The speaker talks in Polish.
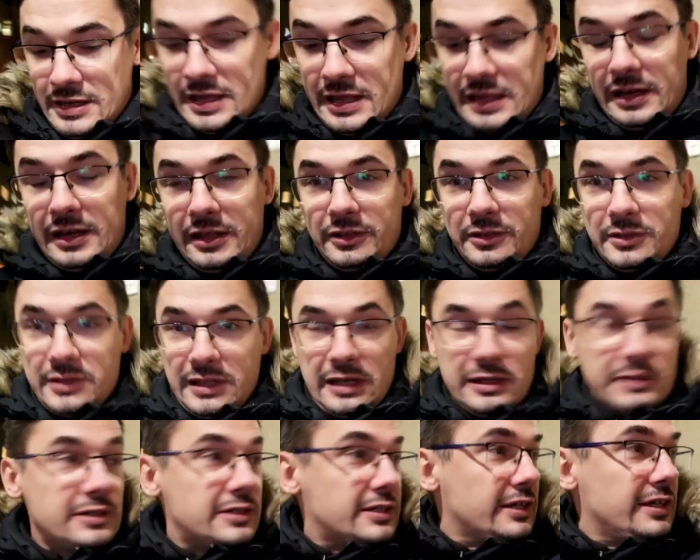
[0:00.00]
ale to
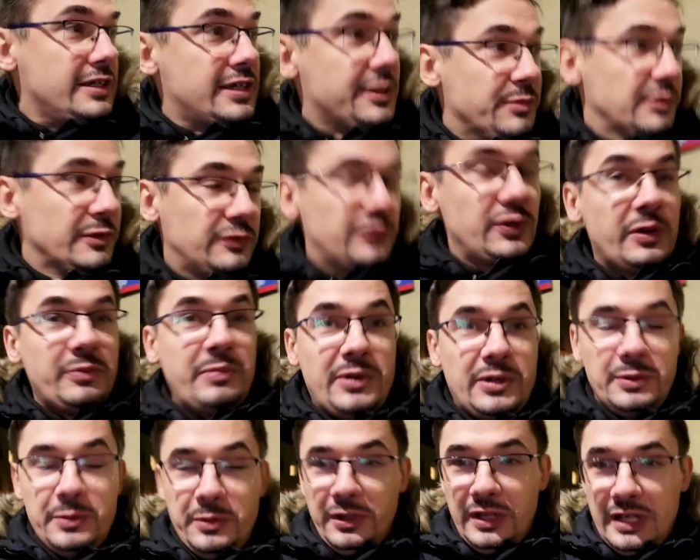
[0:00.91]
znaczy, że idziemy w
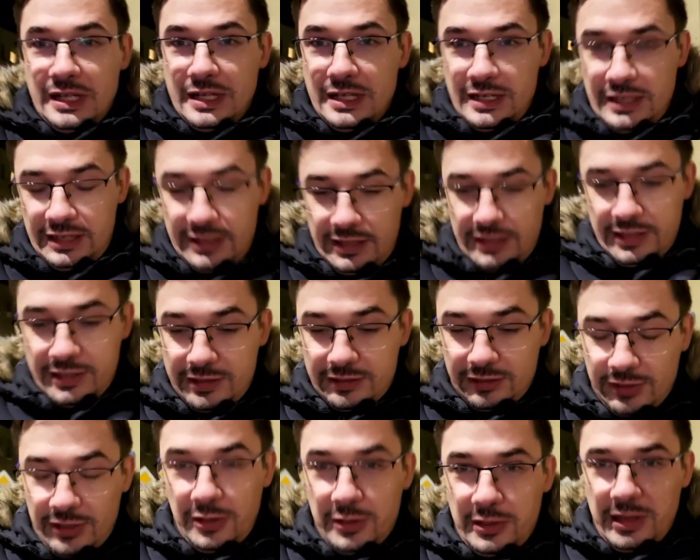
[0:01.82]
dobrą e,
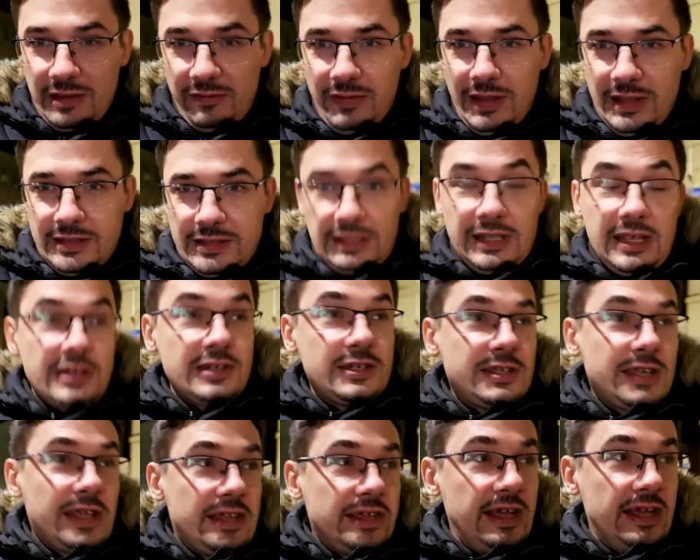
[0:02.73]
stronę, więc też
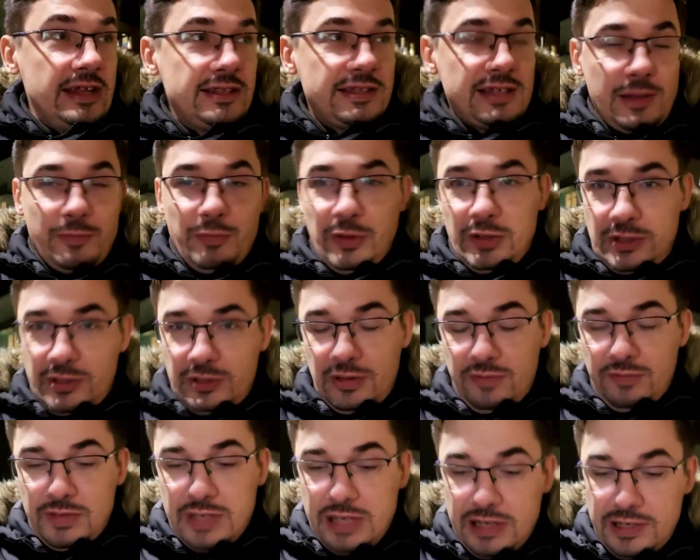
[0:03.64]
zachęcam tych, co
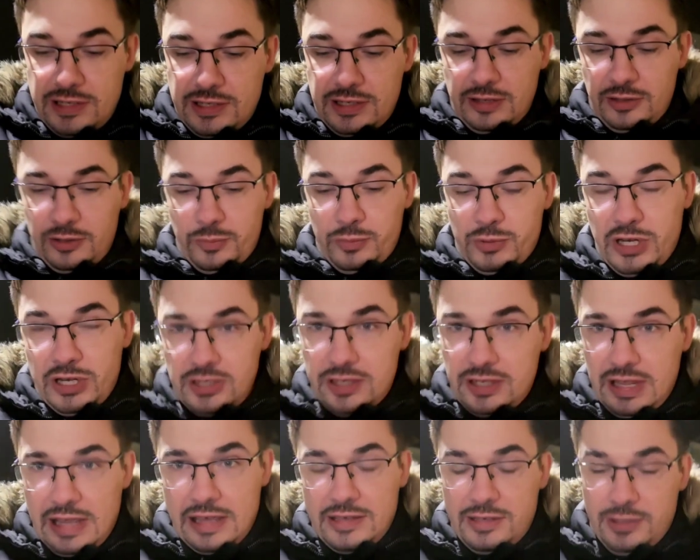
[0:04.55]
nie widzieliście, to
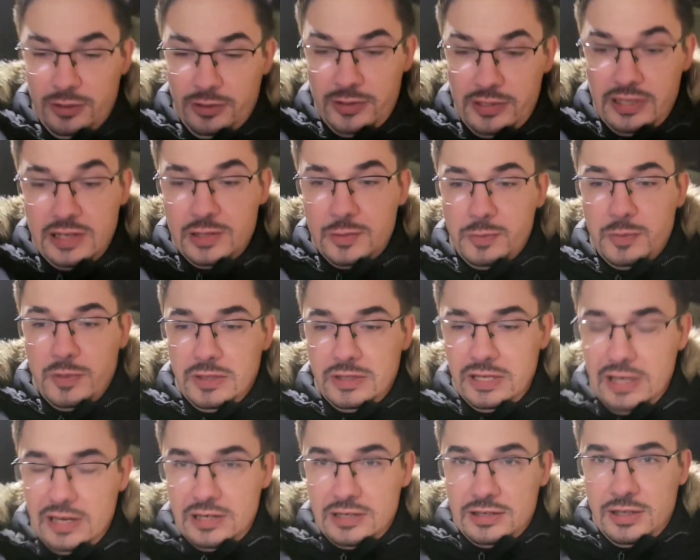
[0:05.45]
przeczytajcie chociażby
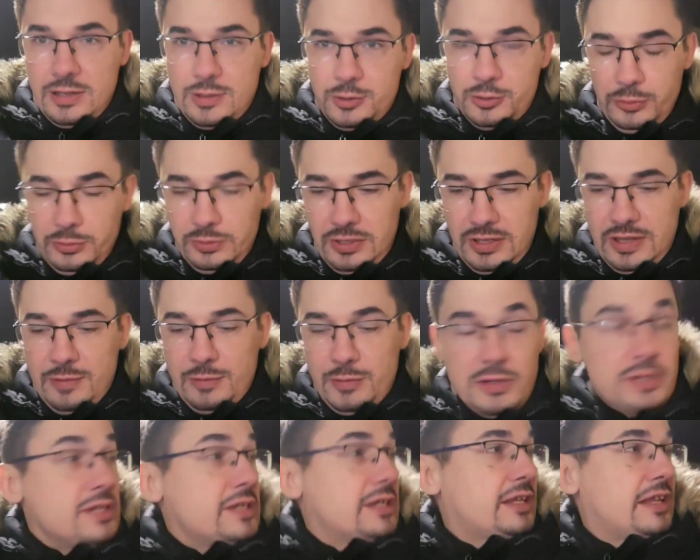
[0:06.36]
treść tej zrzutki. Nie
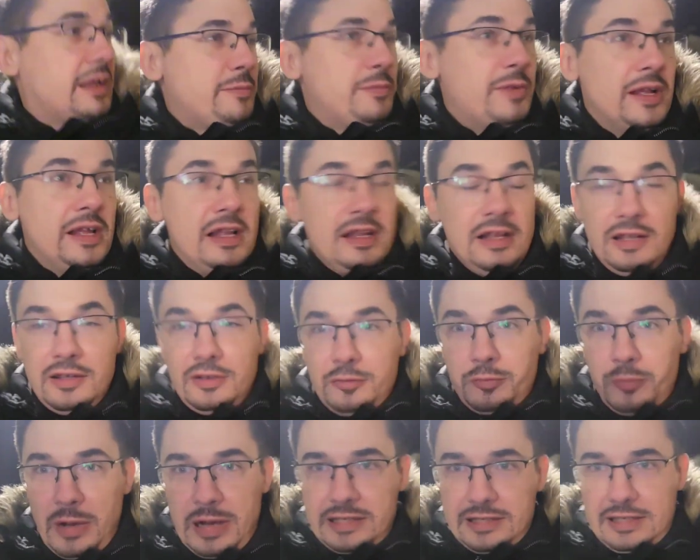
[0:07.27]
musicie tam
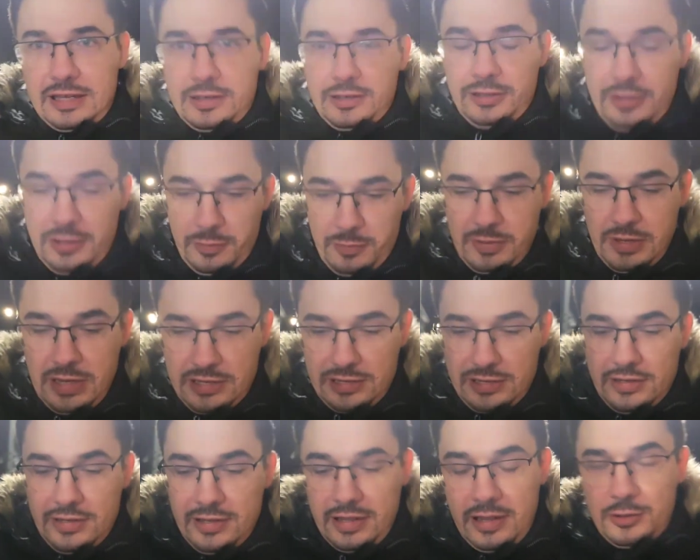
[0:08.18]
wpłacać,
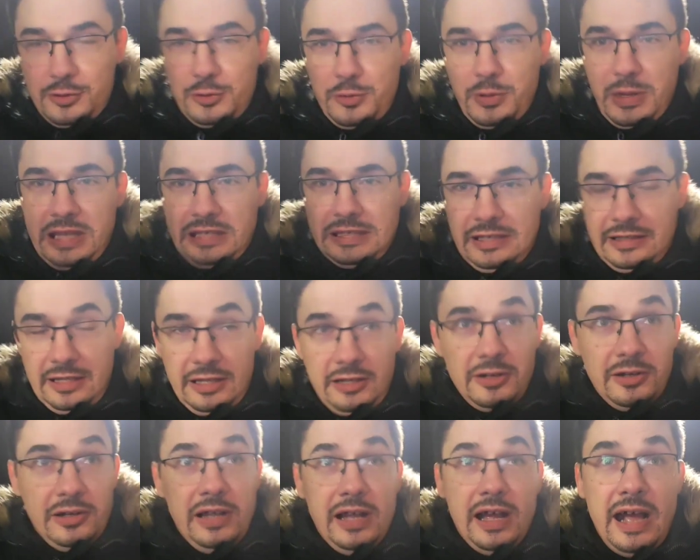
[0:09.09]
jeśli nie czujecie
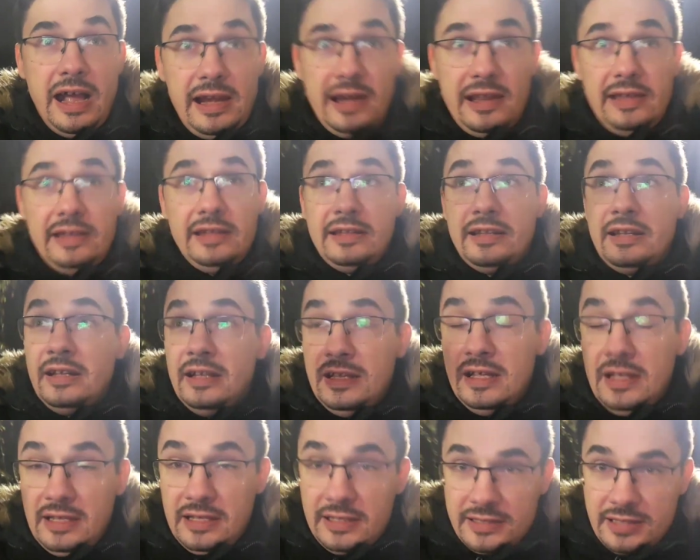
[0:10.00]
tego, ale
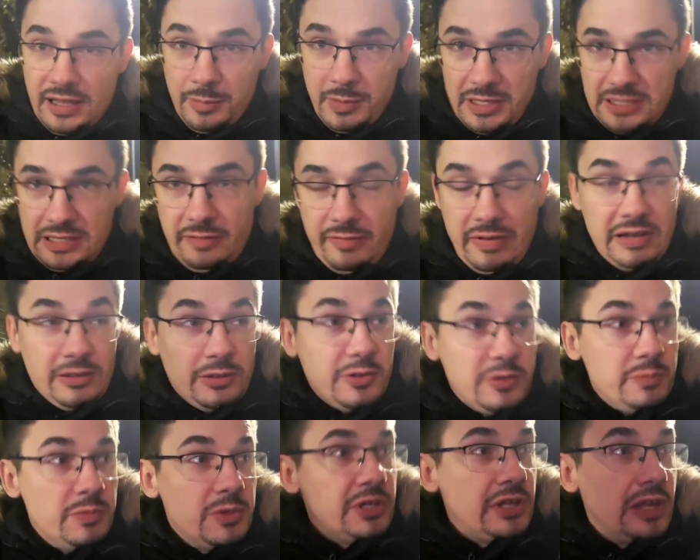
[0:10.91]
Sama
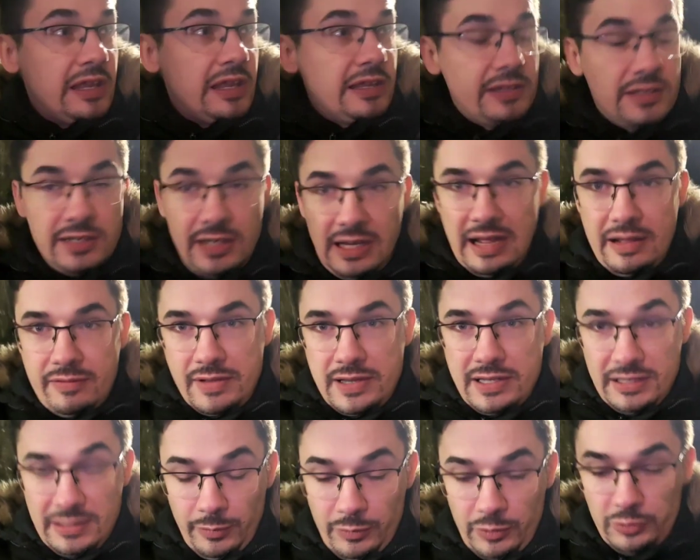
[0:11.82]
zawartość myślę jest ciekawa,
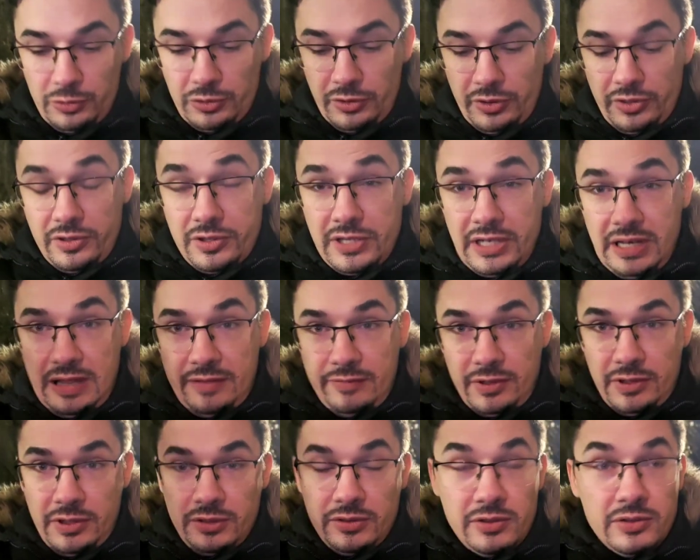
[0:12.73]
jest tam dużo
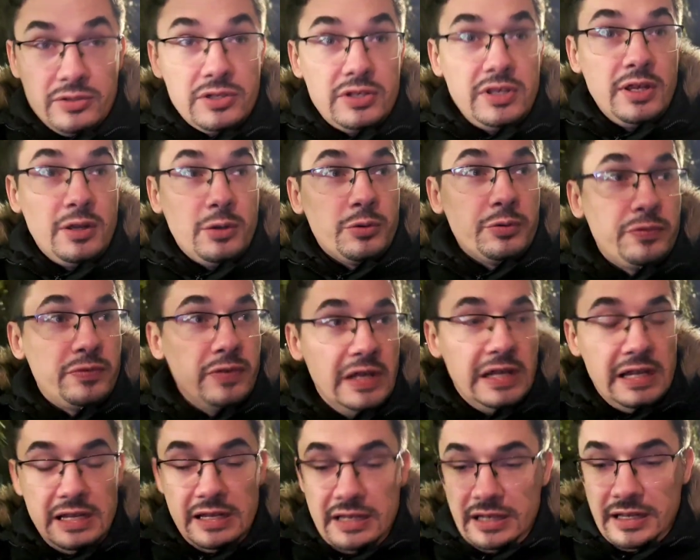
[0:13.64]
ciekawych odnośników,
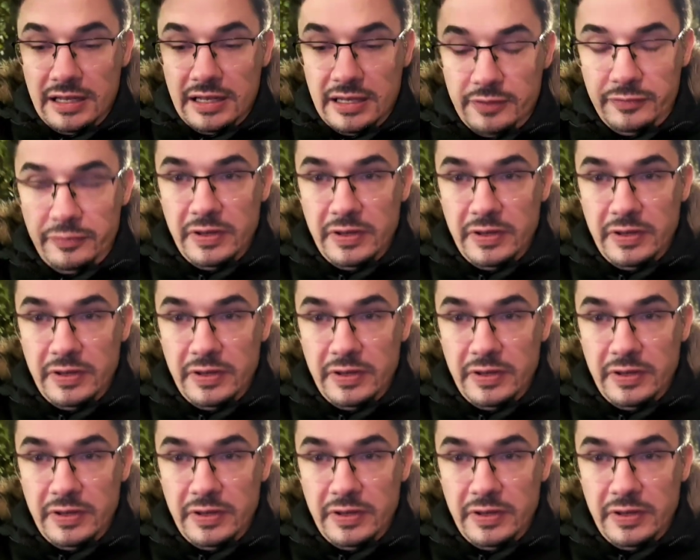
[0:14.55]
e,